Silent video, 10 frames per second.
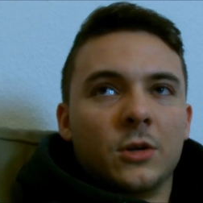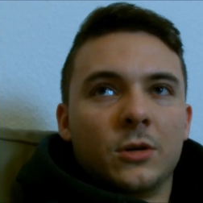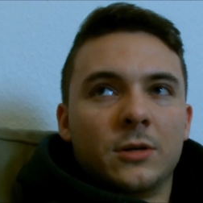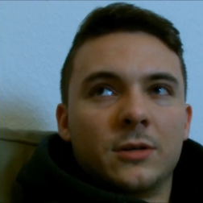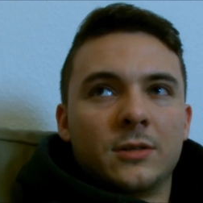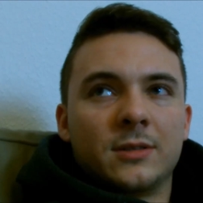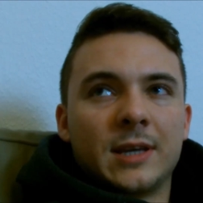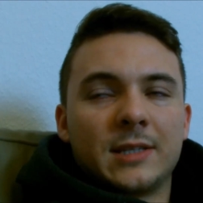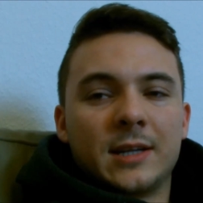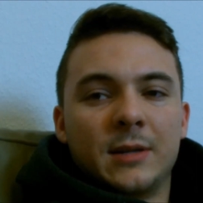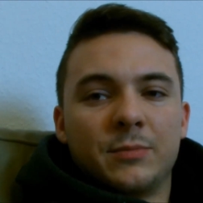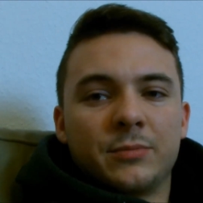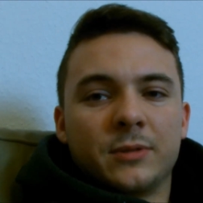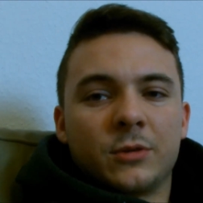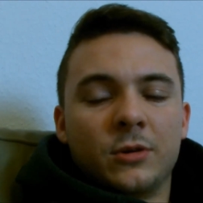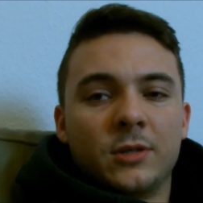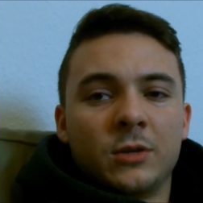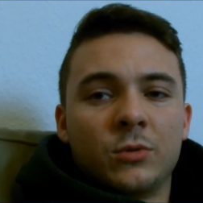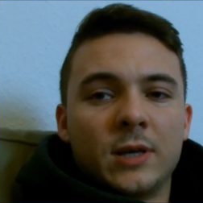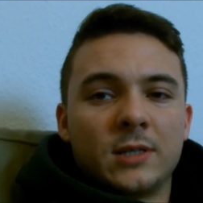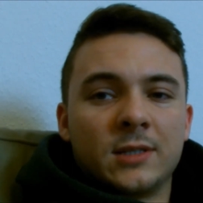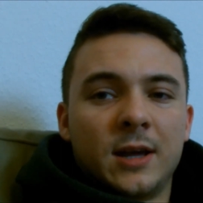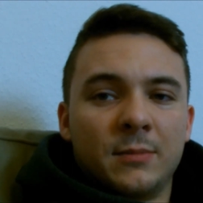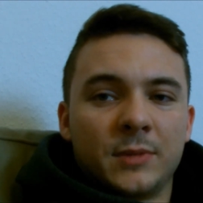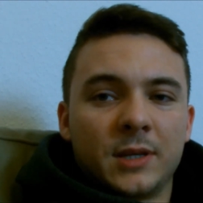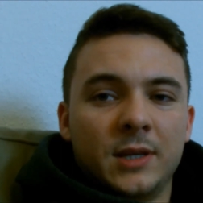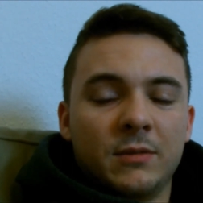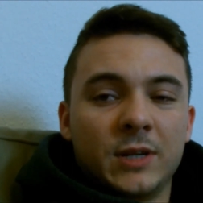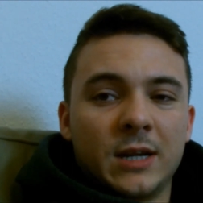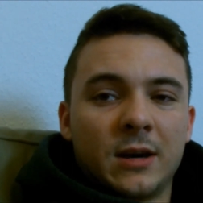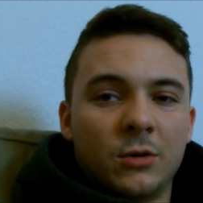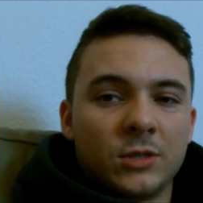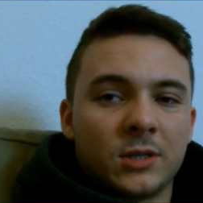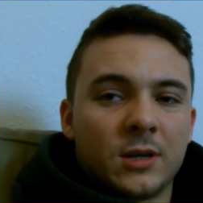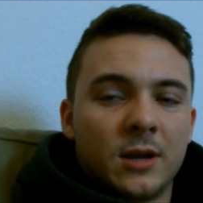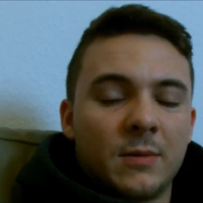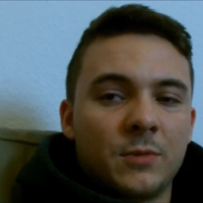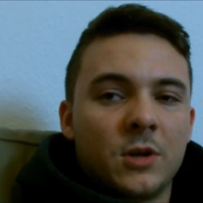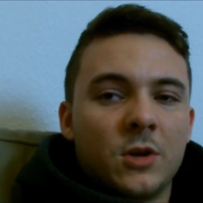Und deshalb äh, konnte er nur essen nach dem Training, wenn er nach Hause kam.